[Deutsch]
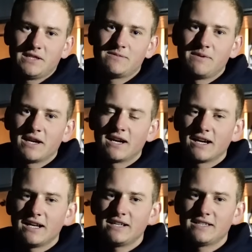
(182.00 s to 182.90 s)
die ist mega
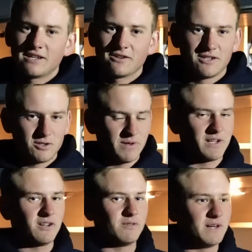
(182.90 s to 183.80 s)
geil, ich zeige euch die
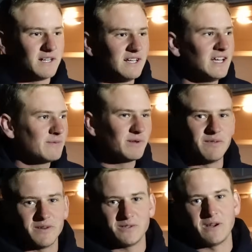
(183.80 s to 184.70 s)
später nochmal. Ich bin
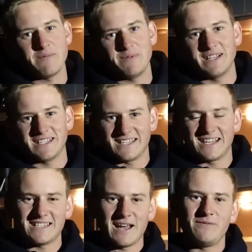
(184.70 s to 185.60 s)
einfach so happy, dass ich
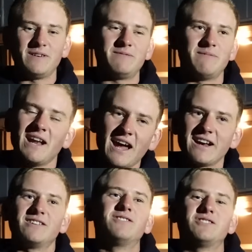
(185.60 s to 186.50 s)
jetzt einfach meine
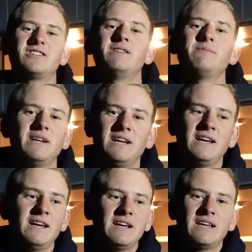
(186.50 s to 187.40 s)
eigene Kutsche habe
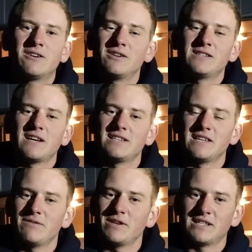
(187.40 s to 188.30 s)
konnte es ja jetzt
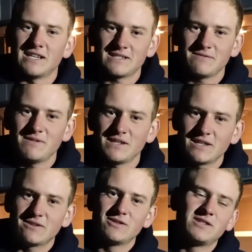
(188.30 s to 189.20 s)
ewig testen mit
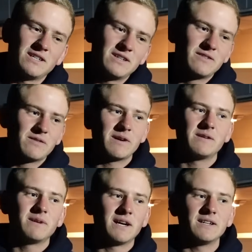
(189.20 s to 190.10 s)
der Kutsche von meiner
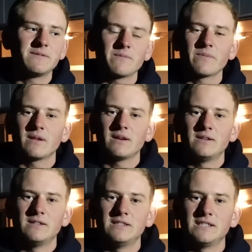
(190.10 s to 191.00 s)
Bekannten.
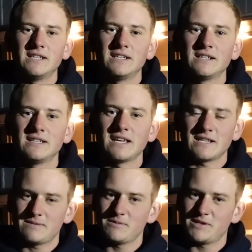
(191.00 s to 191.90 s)
Und äh,
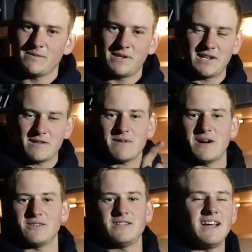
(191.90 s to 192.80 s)
jetzt muss ich mir die nicht mehr
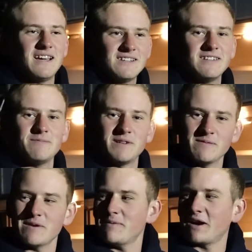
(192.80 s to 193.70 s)
ausleihen und habe die
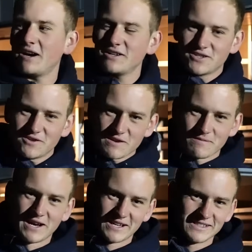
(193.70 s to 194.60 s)
immer parat schön
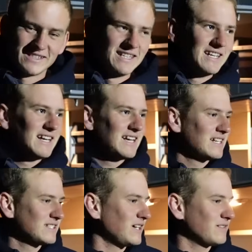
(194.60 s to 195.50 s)
dabei.
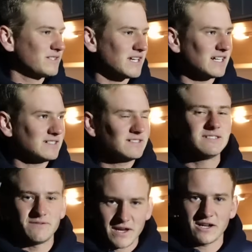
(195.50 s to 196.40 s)
So, ich würde sagen,
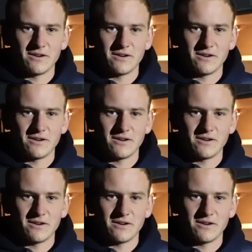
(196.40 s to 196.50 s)
Räder